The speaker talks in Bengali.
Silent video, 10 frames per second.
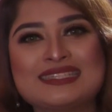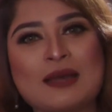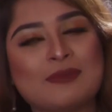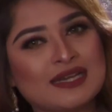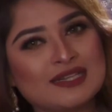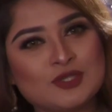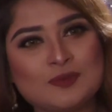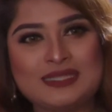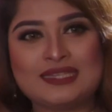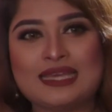এসে আমার এই
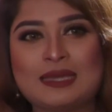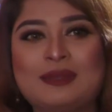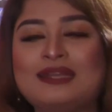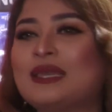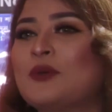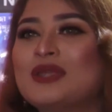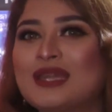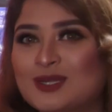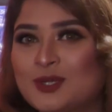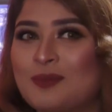ছবিটা দেখবেন কেউ
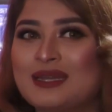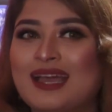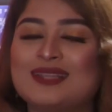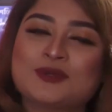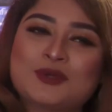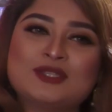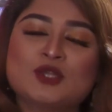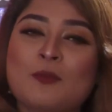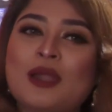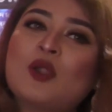নিরাশ হবেন না আশা করি
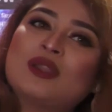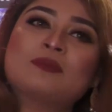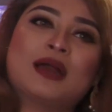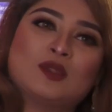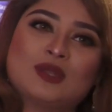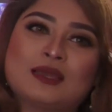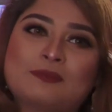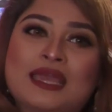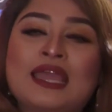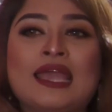সবার অনেক ভালো লাগবে